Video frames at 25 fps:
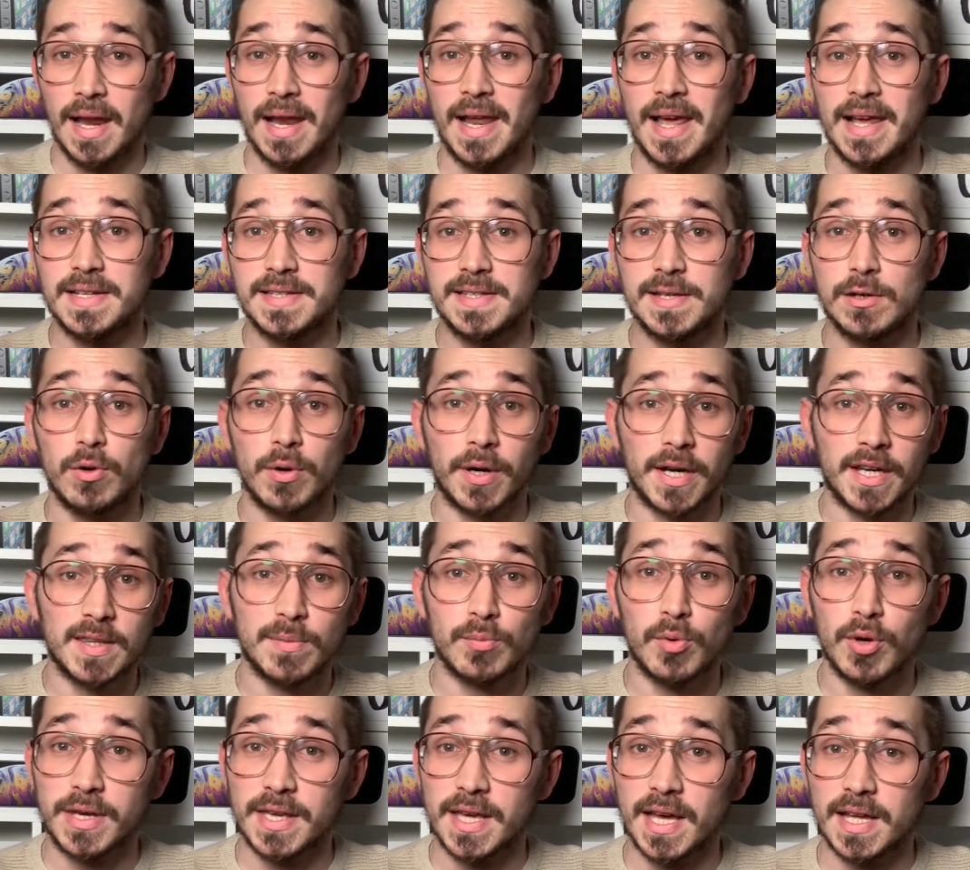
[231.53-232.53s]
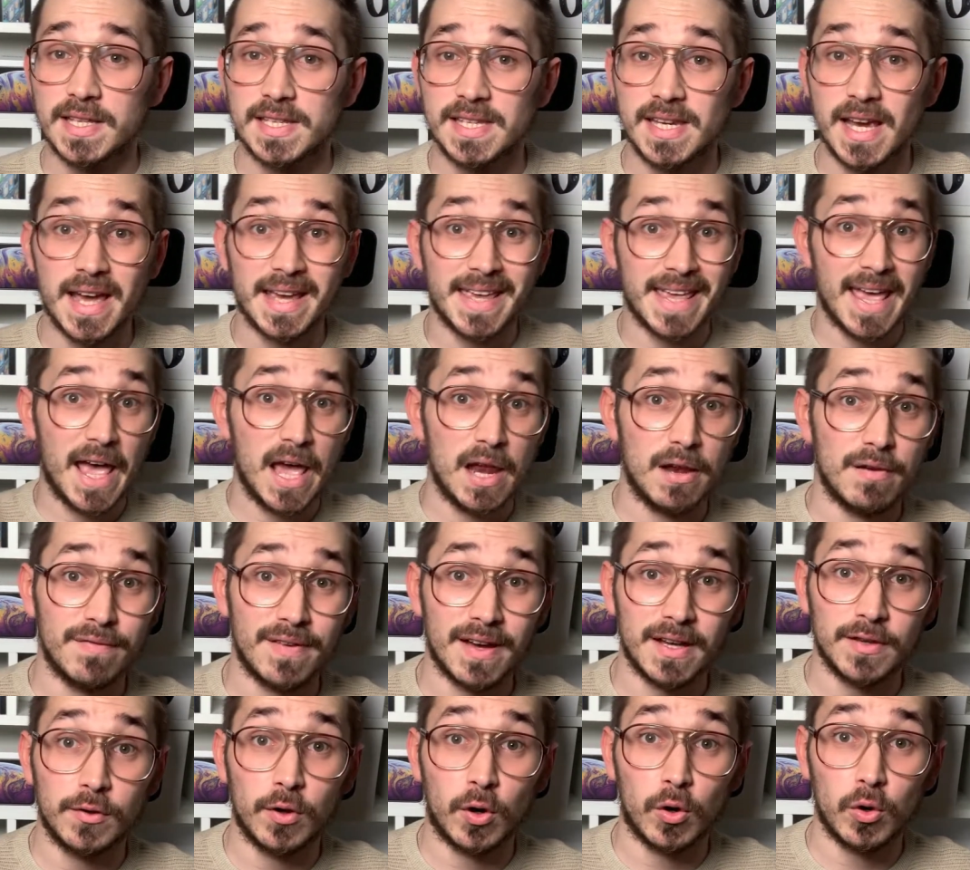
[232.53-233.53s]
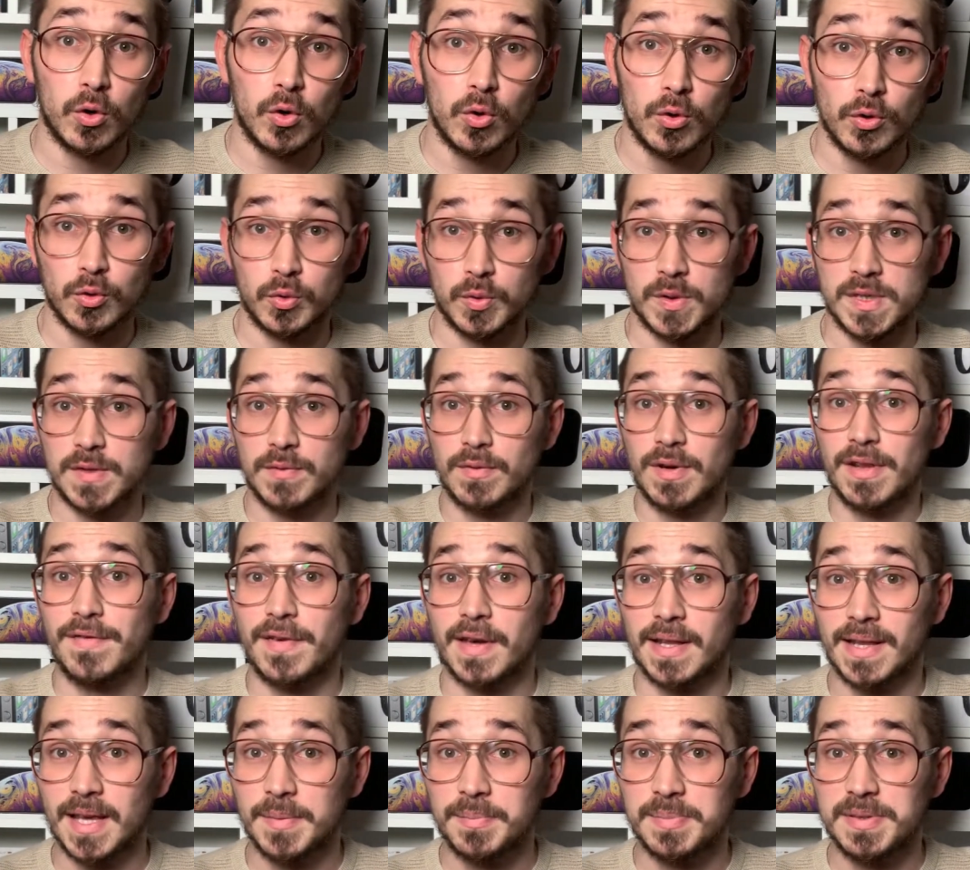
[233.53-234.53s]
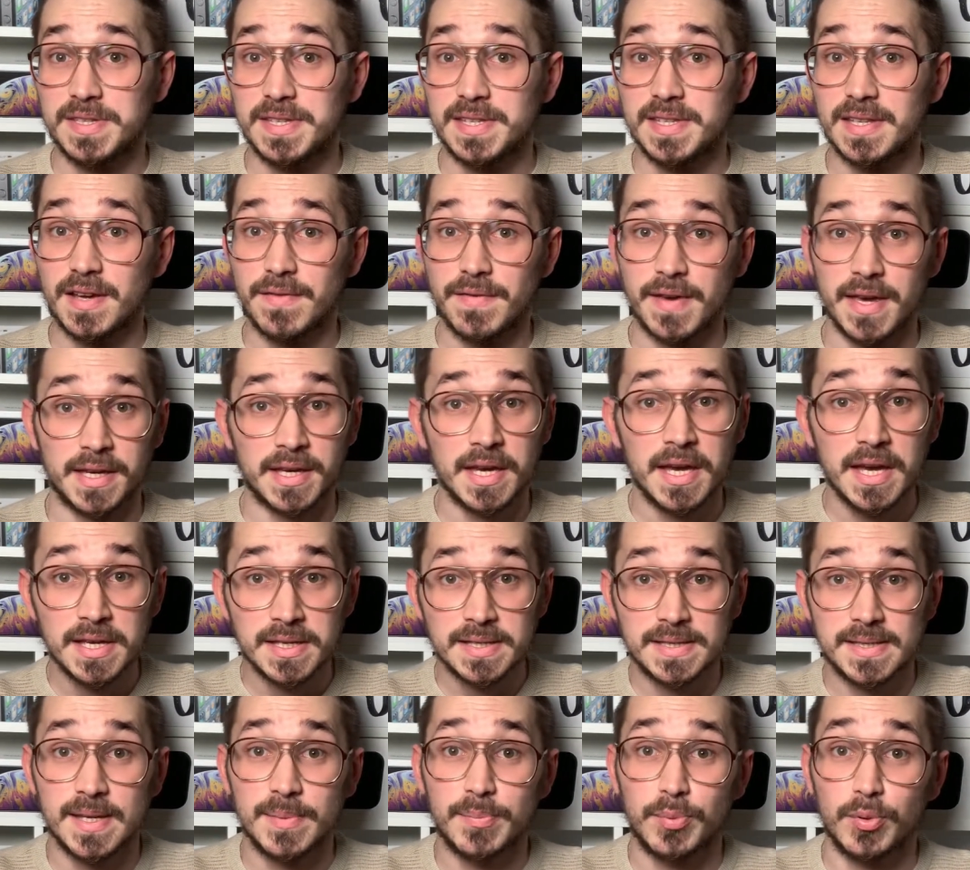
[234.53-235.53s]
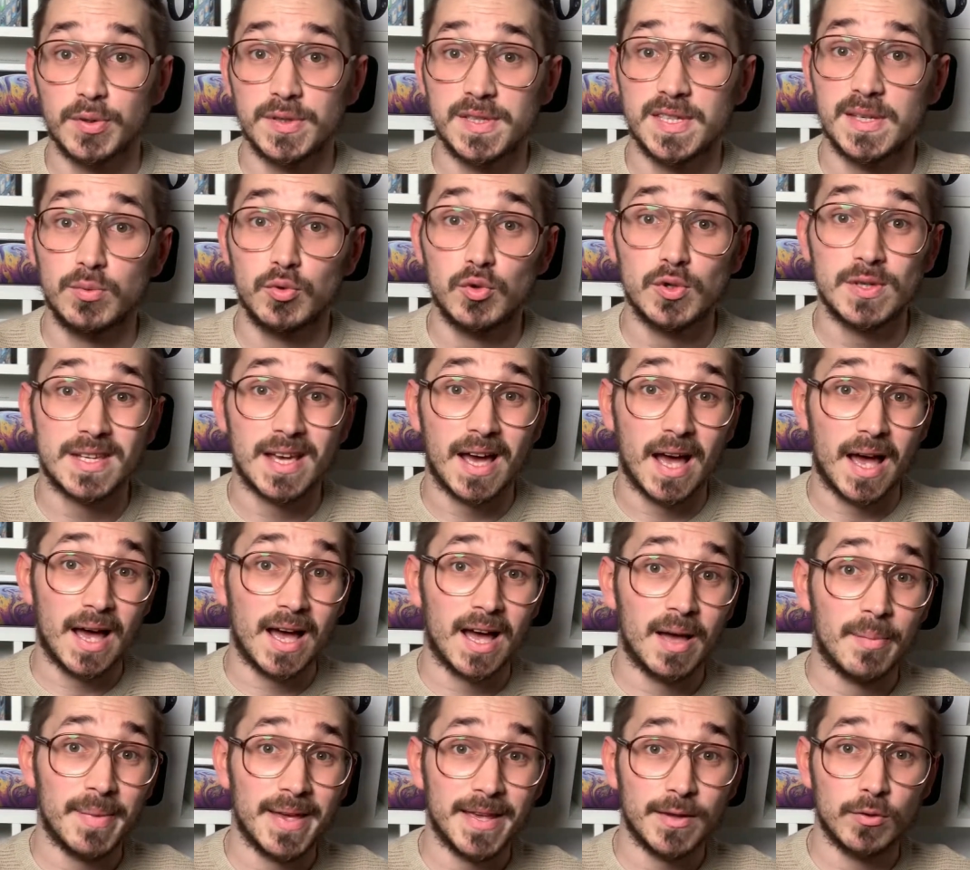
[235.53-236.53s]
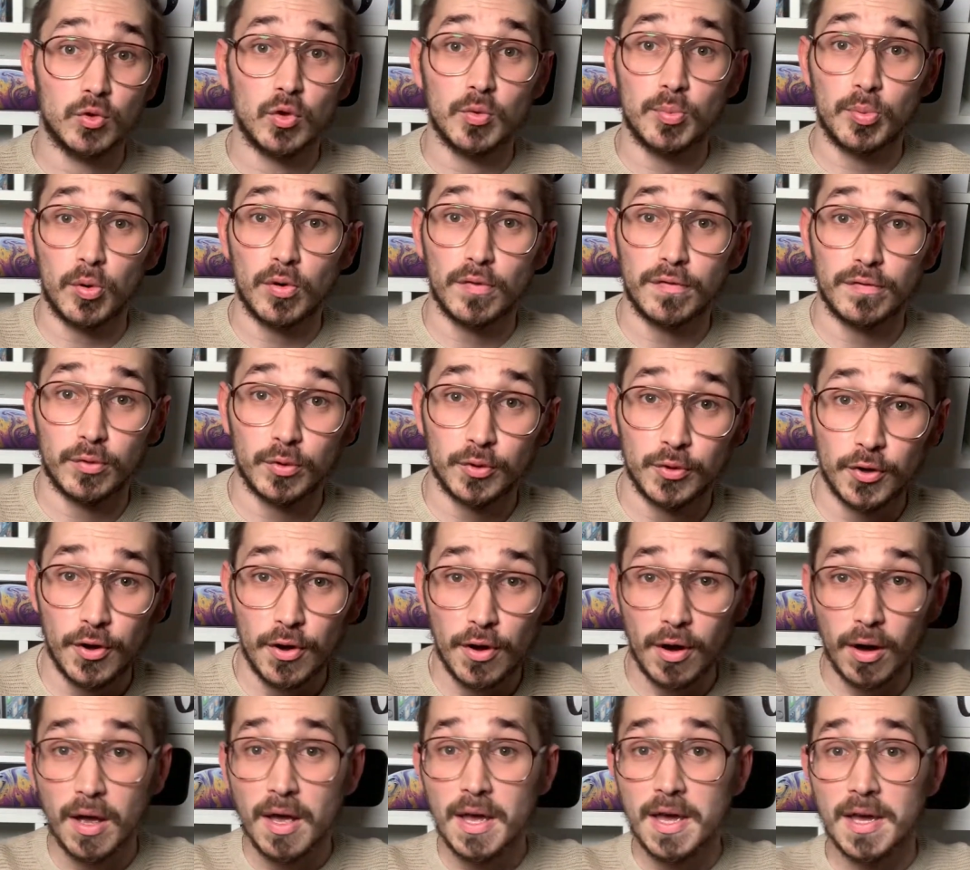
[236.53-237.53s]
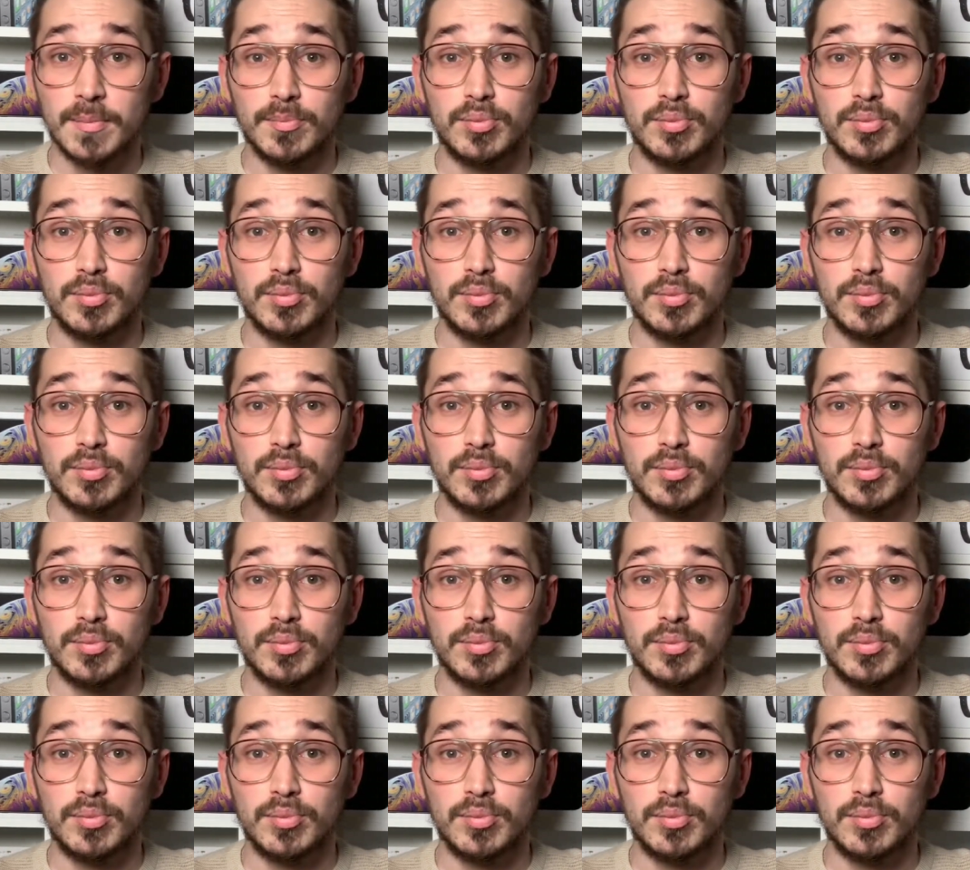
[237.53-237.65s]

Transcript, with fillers: Là, elle dit le rythme cardiaque, elle va dans l'eau, donc si vous voulez faire de la piscine avec, c'est possible jusqu'à 1 mètre de profondeur.